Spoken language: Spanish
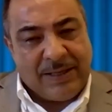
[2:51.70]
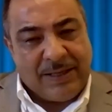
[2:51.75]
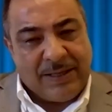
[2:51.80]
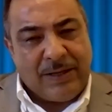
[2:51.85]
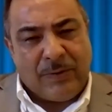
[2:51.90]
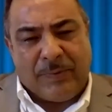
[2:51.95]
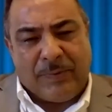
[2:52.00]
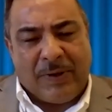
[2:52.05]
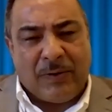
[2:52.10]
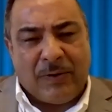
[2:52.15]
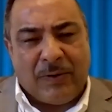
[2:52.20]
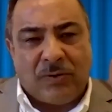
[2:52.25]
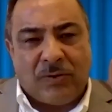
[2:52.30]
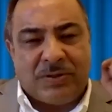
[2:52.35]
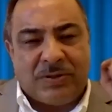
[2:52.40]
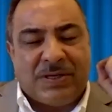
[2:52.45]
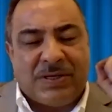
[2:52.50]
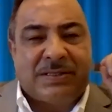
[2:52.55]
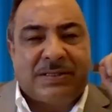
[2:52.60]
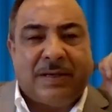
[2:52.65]
hubieron
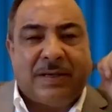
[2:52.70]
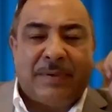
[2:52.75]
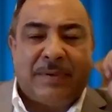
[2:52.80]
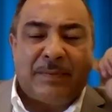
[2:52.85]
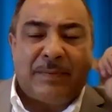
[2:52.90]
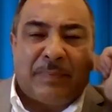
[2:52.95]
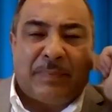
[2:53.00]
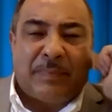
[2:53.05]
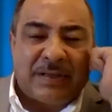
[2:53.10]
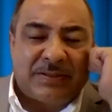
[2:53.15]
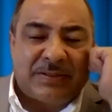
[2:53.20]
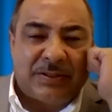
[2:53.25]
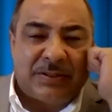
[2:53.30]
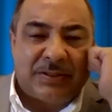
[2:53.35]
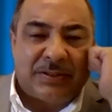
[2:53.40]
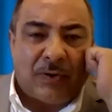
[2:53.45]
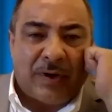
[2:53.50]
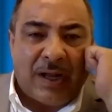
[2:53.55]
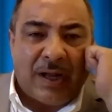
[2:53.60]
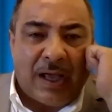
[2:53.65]
cosas que me
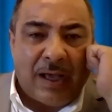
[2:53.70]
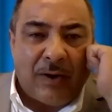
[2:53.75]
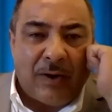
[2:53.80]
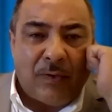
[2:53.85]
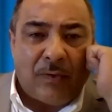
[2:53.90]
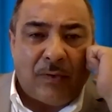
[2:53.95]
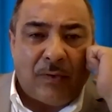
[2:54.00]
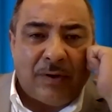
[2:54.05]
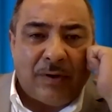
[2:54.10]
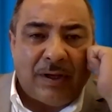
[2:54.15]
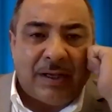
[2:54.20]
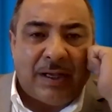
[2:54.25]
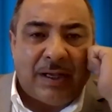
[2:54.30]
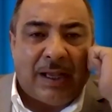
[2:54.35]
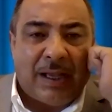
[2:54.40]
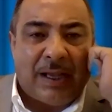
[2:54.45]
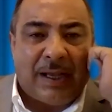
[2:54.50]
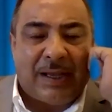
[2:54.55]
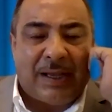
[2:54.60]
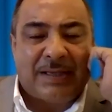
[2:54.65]
impresionaron
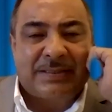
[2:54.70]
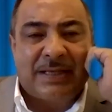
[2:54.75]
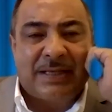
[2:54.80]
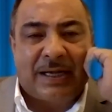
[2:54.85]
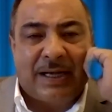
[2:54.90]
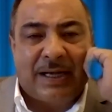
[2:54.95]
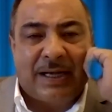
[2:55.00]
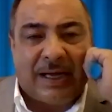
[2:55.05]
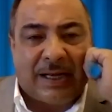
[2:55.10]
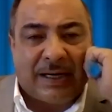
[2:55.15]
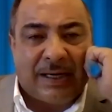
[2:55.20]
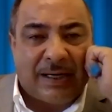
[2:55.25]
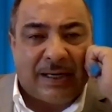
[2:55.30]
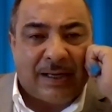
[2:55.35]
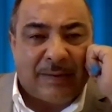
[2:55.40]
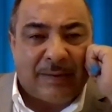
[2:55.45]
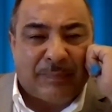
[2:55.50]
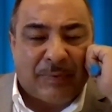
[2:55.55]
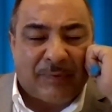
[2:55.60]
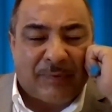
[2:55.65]
en esa
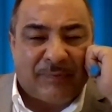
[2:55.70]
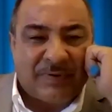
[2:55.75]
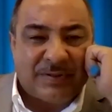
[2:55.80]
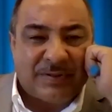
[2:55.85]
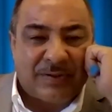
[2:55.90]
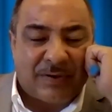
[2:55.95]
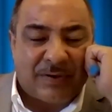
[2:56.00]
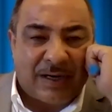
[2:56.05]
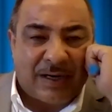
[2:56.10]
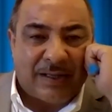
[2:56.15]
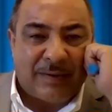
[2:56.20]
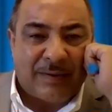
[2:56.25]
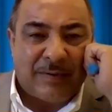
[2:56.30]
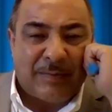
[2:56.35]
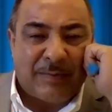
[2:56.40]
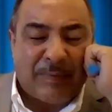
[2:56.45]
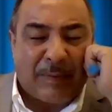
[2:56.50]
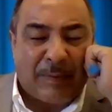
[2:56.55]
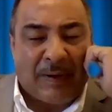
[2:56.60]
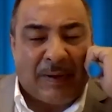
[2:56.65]
carrera profesional de mi
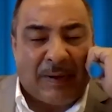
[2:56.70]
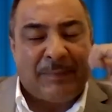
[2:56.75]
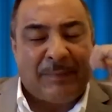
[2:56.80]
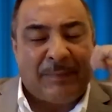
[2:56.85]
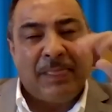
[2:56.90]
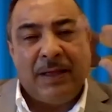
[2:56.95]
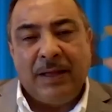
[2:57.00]
papá.